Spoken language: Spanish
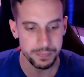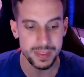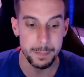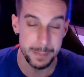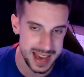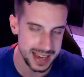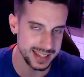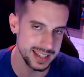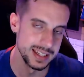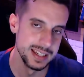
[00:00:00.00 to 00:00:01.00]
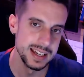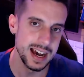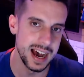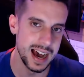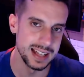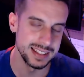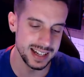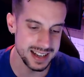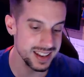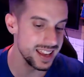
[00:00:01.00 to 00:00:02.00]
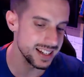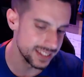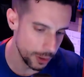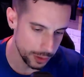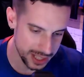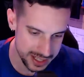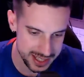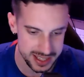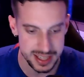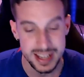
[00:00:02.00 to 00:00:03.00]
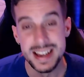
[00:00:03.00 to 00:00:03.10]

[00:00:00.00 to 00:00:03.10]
viaje a tierras estadounidenses